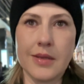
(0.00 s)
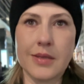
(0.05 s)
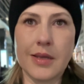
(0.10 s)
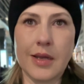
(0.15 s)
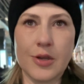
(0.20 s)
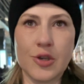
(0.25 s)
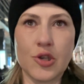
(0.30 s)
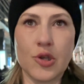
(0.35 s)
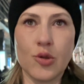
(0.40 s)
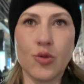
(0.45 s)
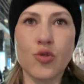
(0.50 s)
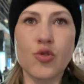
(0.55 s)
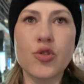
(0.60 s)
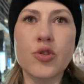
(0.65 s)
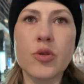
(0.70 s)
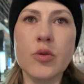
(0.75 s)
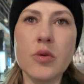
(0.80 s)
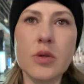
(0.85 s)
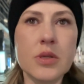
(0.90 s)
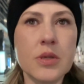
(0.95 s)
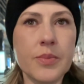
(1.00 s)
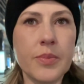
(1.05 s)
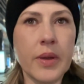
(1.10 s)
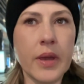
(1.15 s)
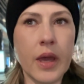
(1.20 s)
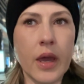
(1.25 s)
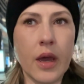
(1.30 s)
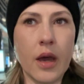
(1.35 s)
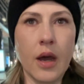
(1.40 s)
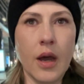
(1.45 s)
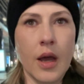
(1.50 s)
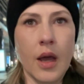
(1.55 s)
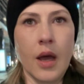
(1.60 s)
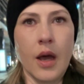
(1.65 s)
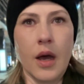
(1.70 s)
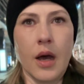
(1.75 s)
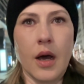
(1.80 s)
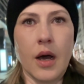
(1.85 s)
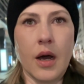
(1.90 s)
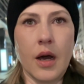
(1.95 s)
Скажи, ну что тебе
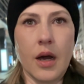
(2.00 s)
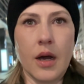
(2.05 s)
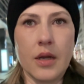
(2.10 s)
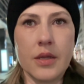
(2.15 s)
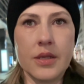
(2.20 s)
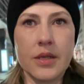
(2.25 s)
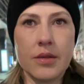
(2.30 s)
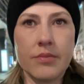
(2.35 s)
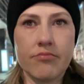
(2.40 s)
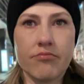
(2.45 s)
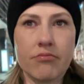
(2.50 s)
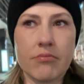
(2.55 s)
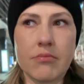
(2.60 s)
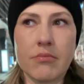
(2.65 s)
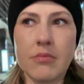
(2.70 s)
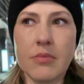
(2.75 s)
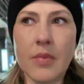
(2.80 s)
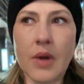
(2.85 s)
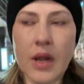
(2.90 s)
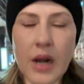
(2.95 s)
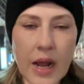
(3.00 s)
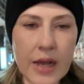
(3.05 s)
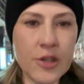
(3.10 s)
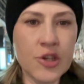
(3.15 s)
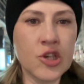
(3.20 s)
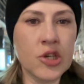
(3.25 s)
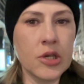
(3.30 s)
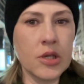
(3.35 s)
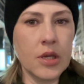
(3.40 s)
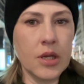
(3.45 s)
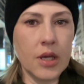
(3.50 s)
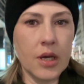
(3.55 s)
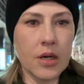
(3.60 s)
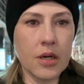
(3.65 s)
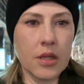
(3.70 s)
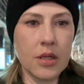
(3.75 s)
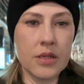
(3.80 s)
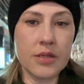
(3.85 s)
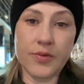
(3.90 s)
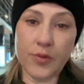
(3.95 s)
а, раньше не
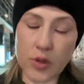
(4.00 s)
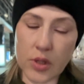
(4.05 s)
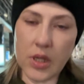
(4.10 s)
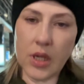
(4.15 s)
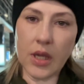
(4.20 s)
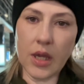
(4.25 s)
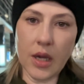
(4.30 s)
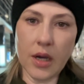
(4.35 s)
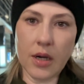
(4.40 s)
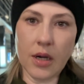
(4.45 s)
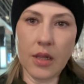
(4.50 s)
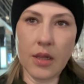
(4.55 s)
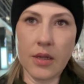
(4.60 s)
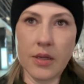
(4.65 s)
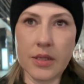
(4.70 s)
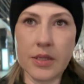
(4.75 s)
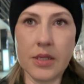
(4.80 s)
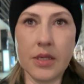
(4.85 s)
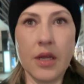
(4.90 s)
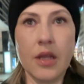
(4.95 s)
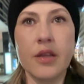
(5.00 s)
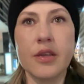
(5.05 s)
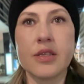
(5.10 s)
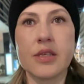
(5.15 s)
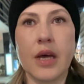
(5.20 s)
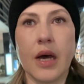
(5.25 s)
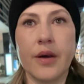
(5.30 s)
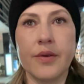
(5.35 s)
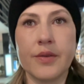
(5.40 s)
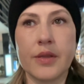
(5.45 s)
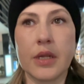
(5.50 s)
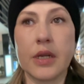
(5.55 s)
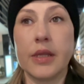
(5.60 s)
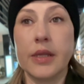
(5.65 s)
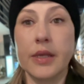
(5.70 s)
ехалось? Вот не ехалось или завтра?